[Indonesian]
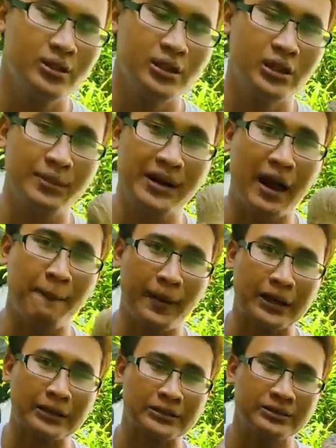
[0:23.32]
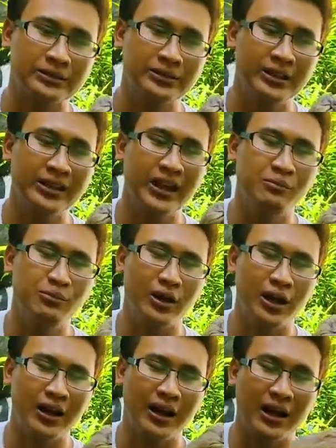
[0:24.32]
uh, mendapat tiga
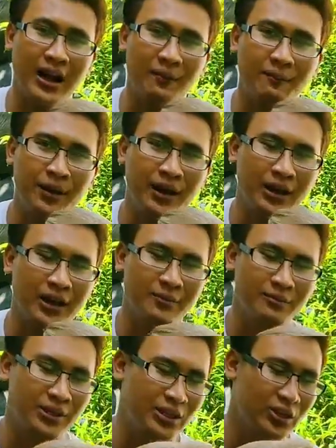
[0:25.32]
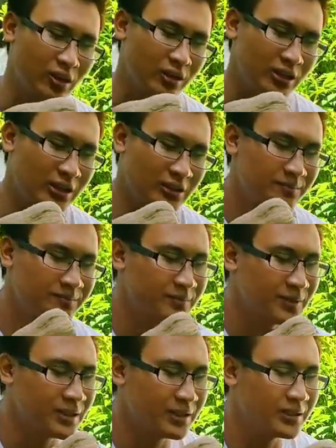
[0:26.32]
buah kelapa minion ya.
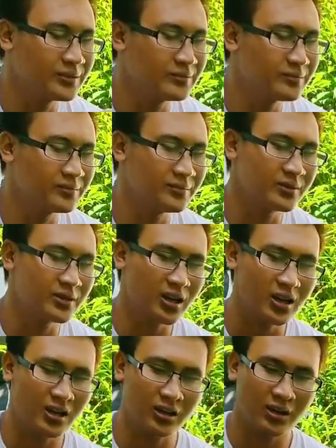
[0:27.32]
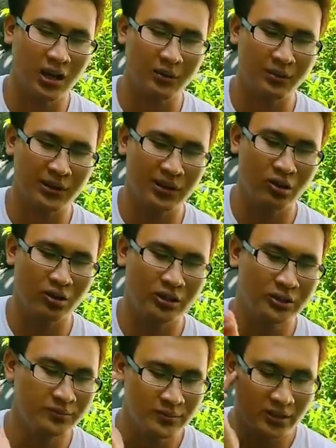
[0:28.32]
Ini kelapa minion
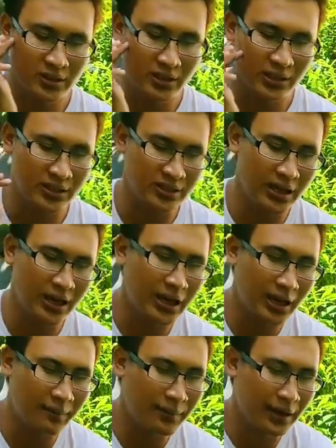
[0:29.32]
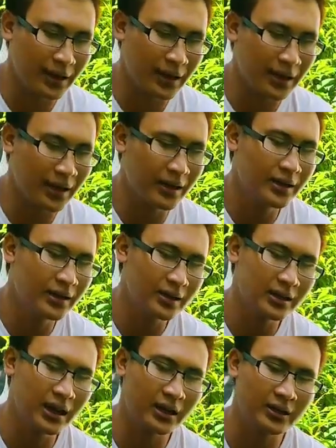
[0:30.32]
ini. Jenisnya kelapa
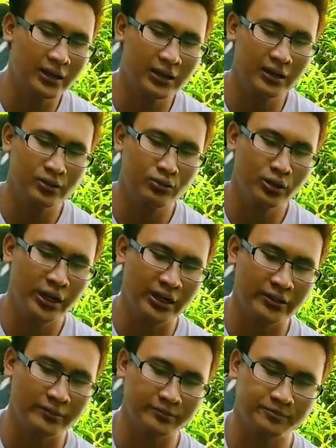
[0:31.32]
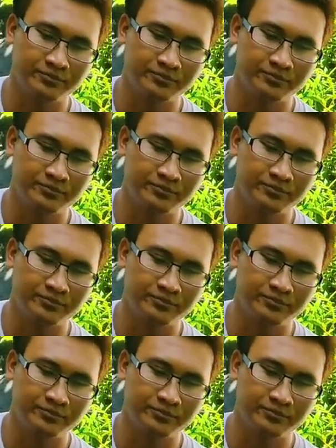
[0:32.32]
gading kuning.